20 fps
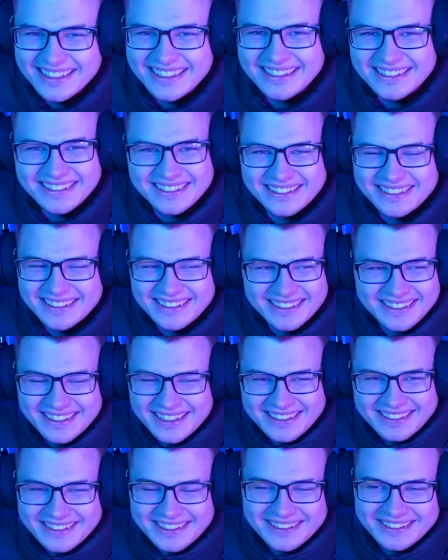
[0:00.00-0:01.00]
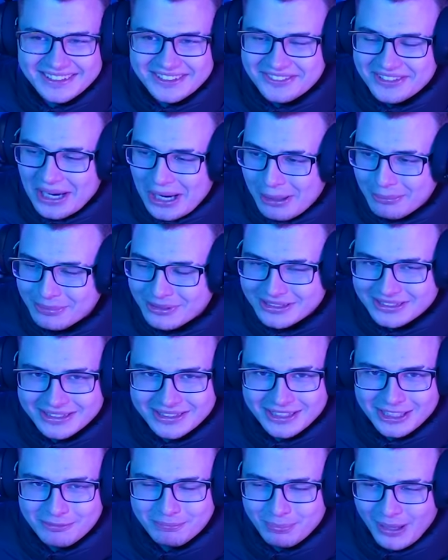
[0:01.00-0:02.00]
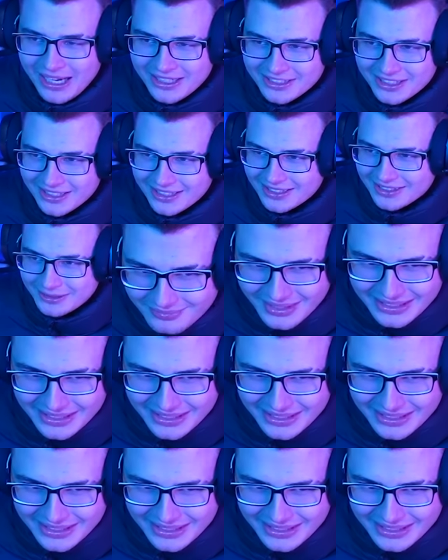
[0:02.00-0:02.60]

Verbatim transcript: Czajcie, że ja teraz robię unboxingi paczek